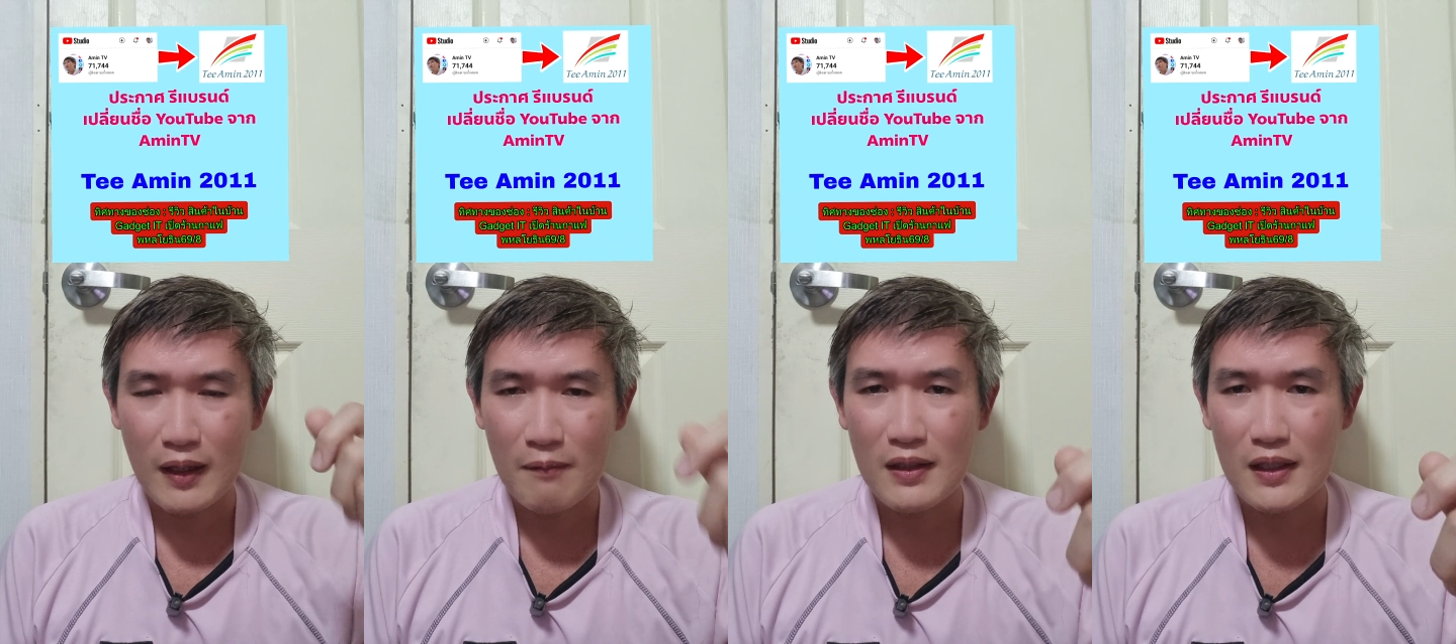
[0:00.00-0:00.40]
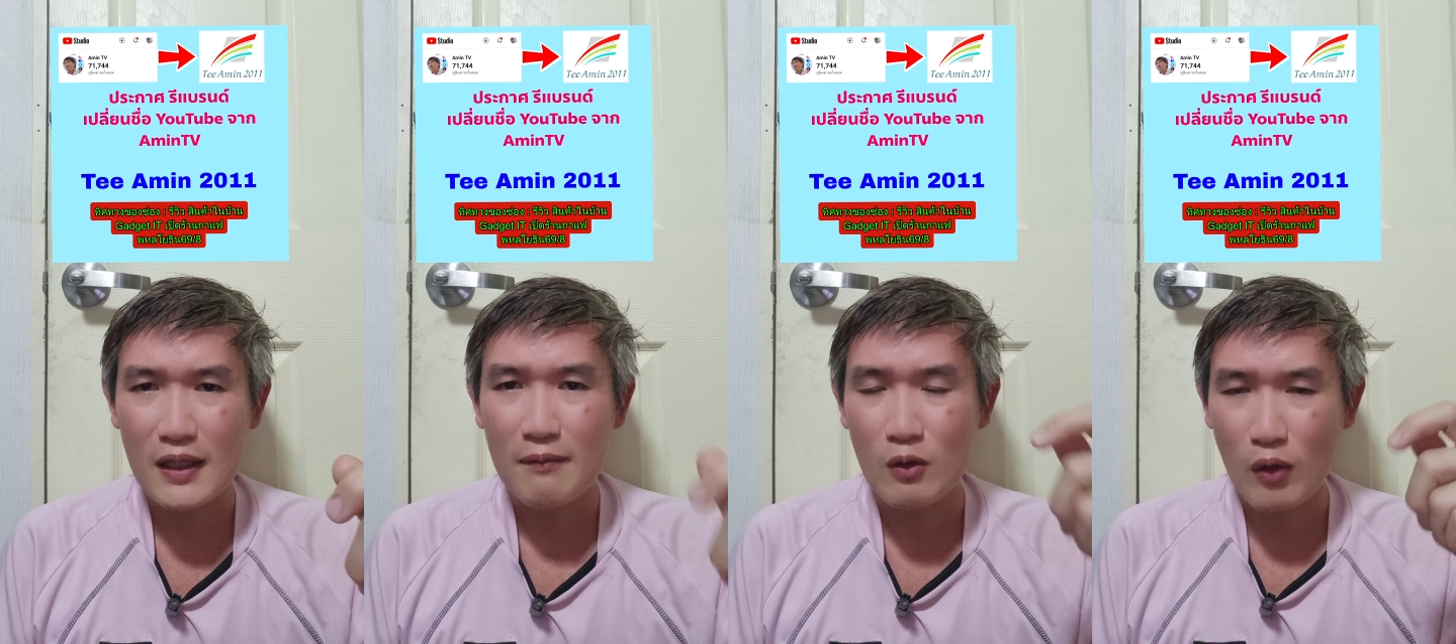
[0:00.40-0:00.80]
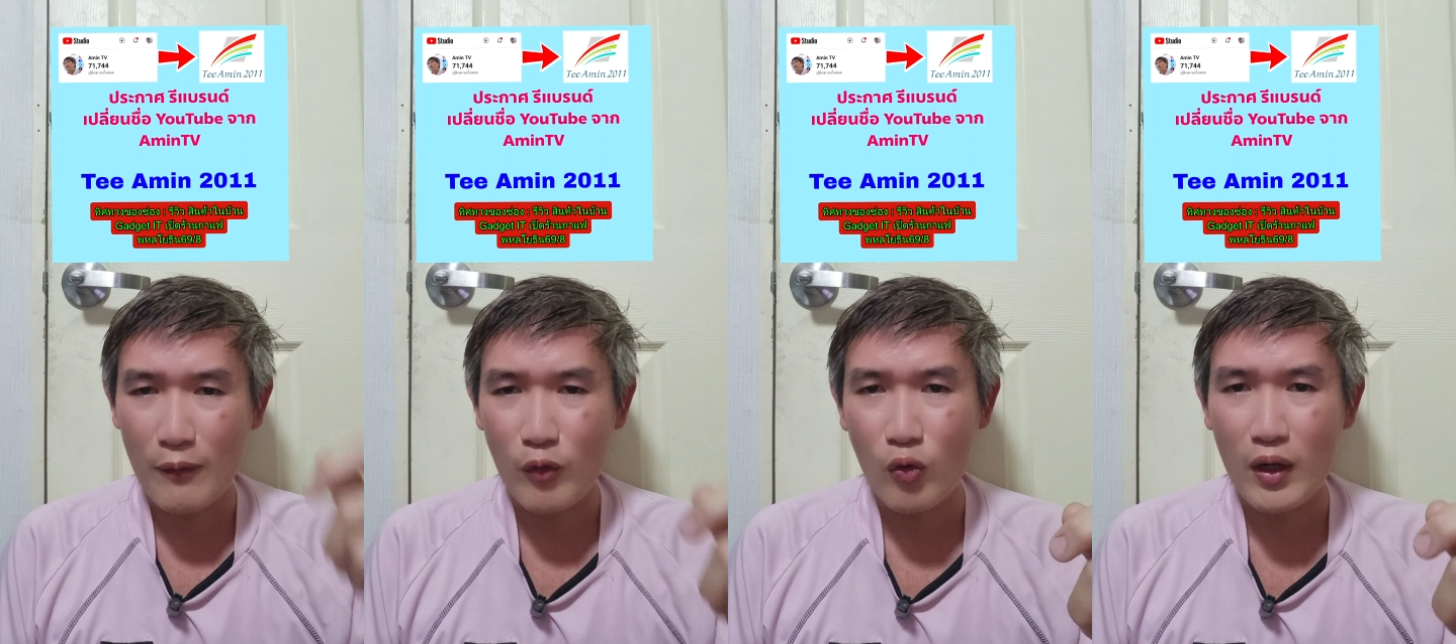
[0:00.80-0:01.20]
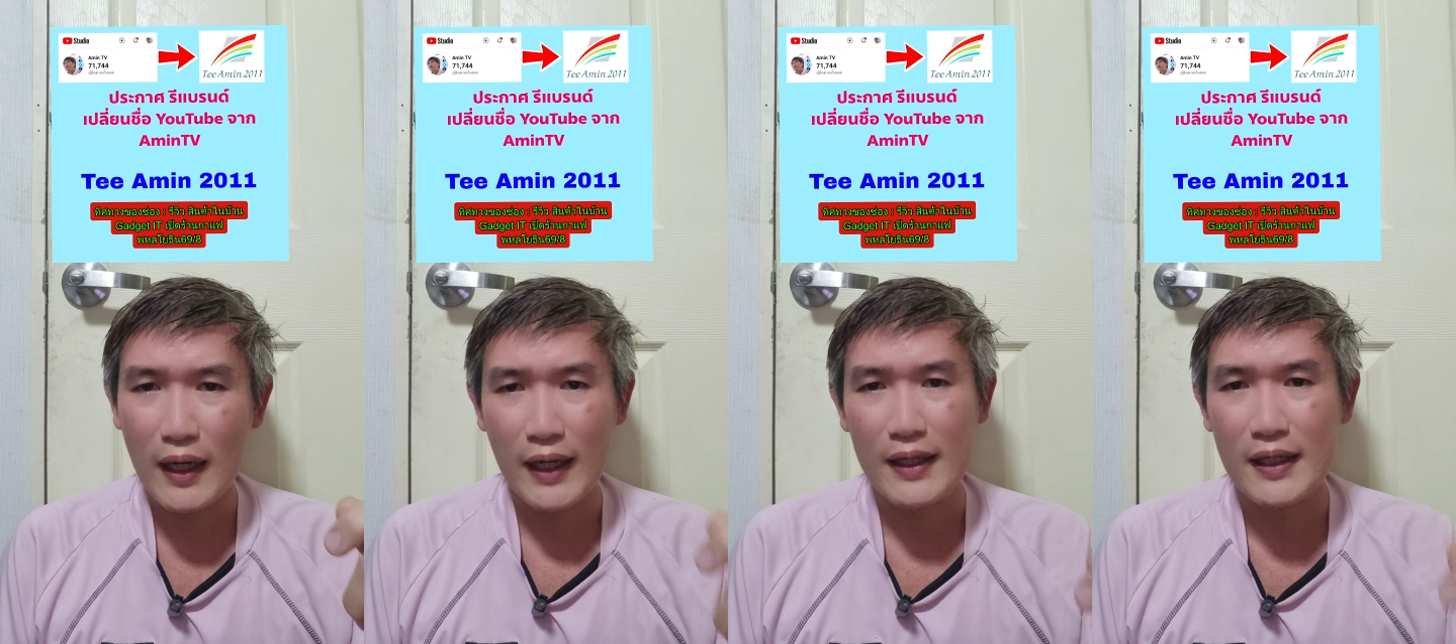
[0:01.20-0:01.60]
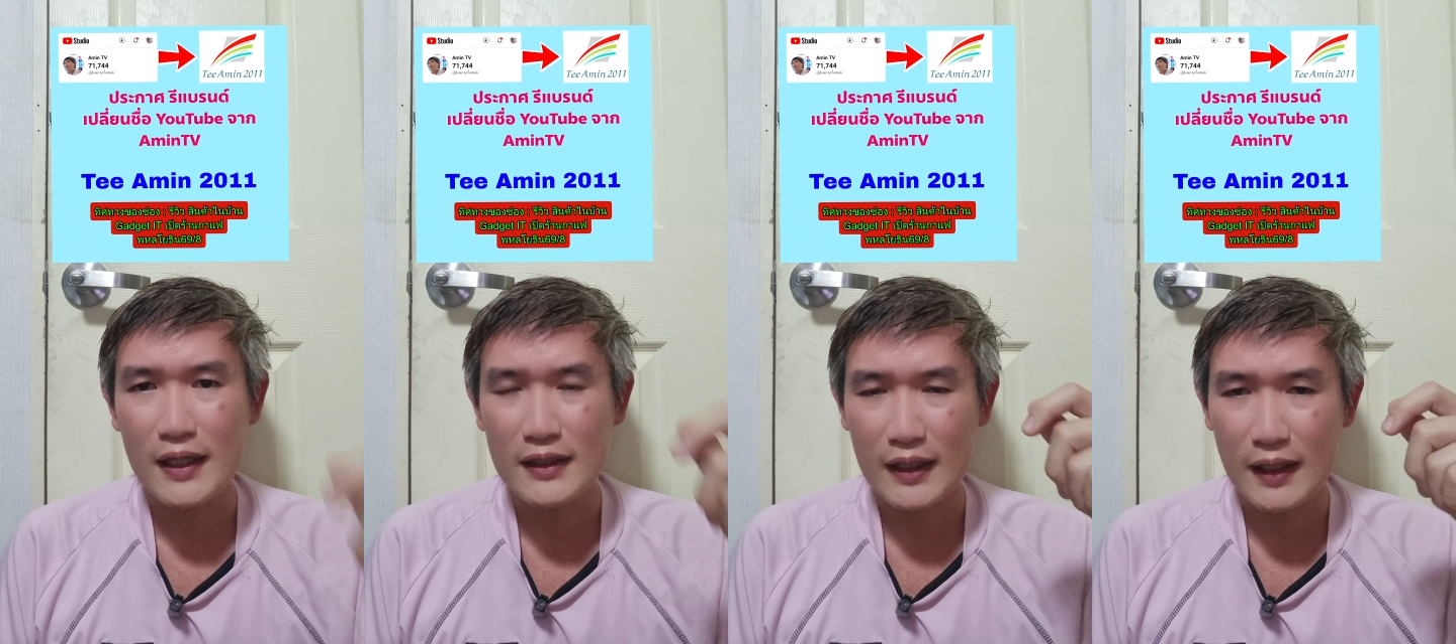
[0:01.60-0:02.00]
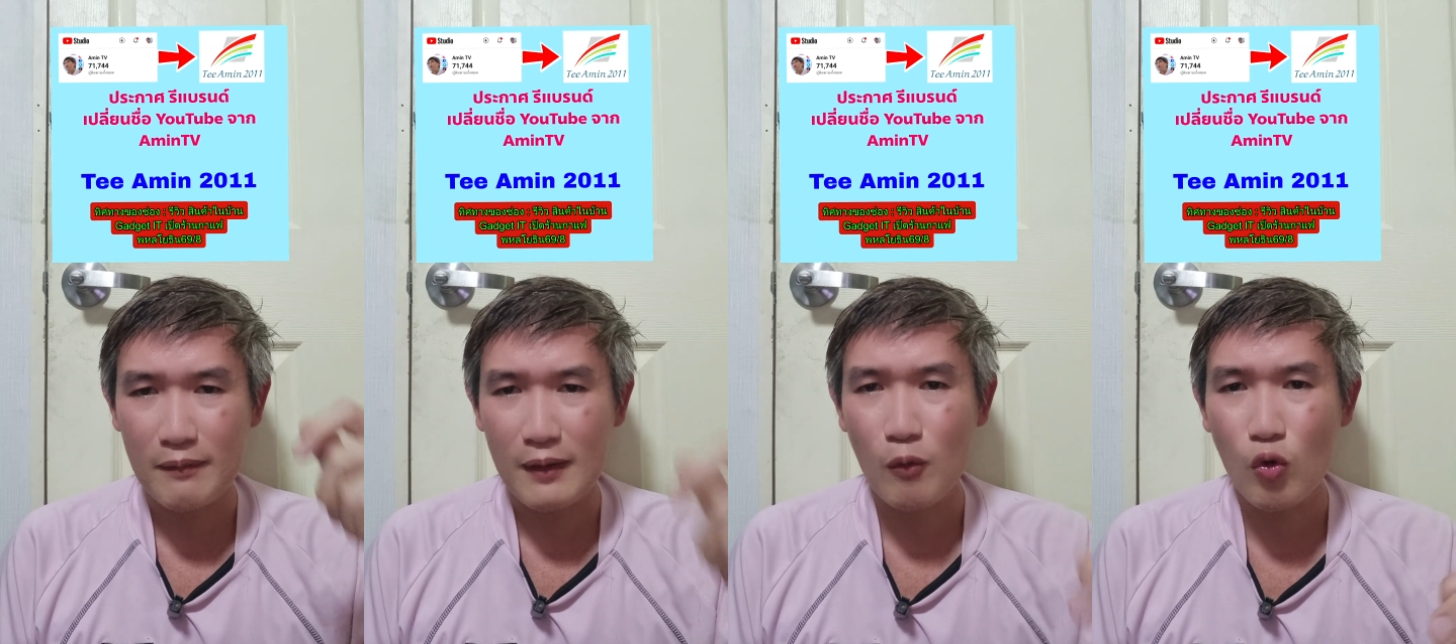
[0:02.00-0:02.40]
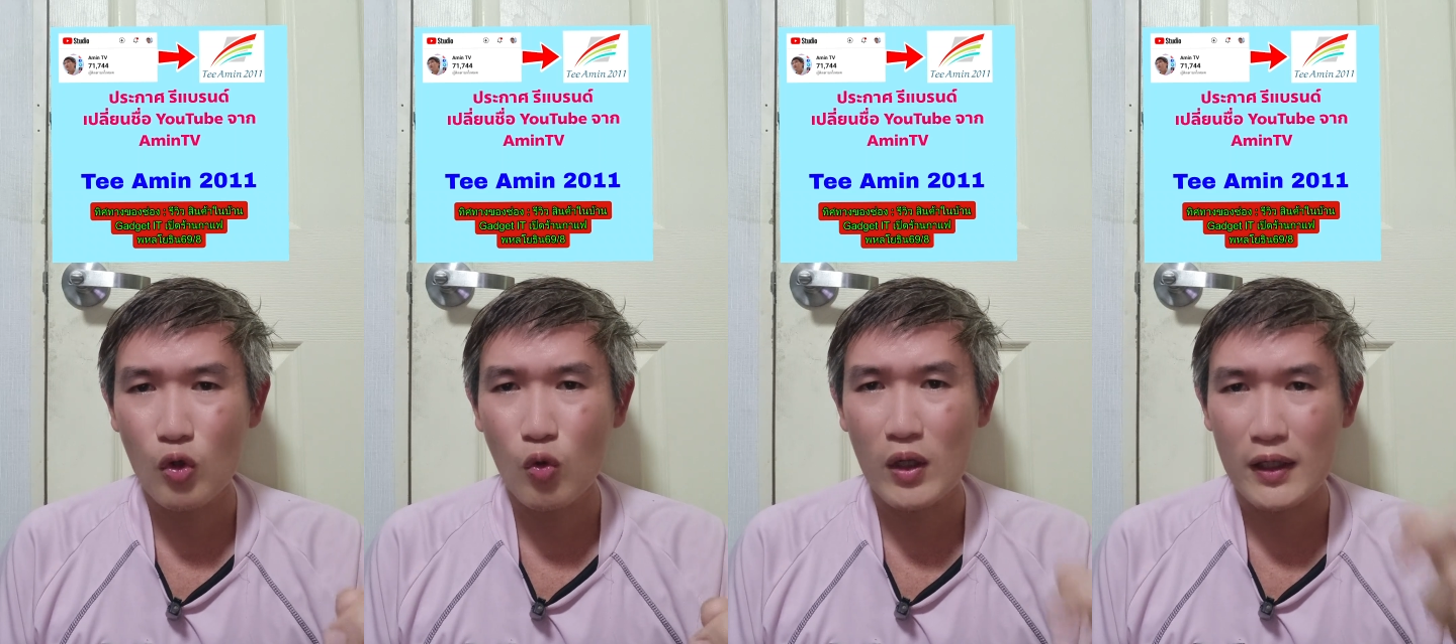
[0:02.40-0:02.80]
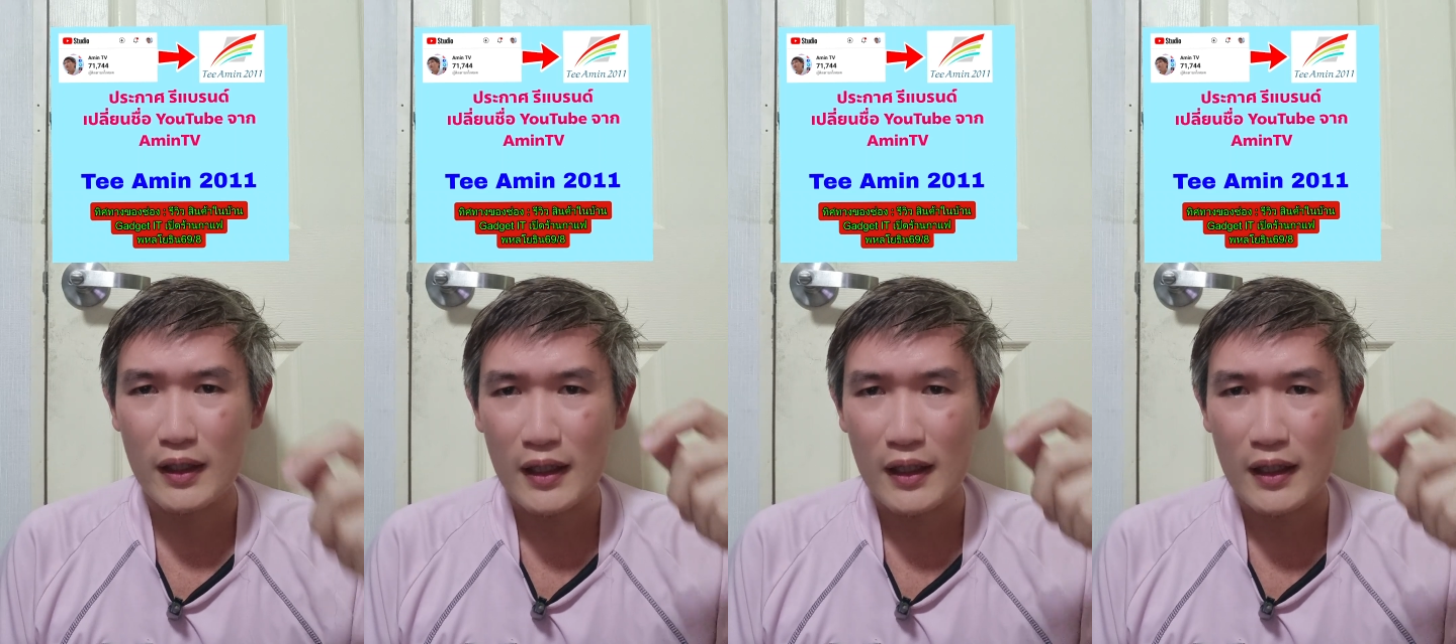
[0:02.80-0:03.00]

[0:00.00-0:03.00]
บถ้ามีเฮียมีความรู้อะไรเฮียจะนำมาพูดคุย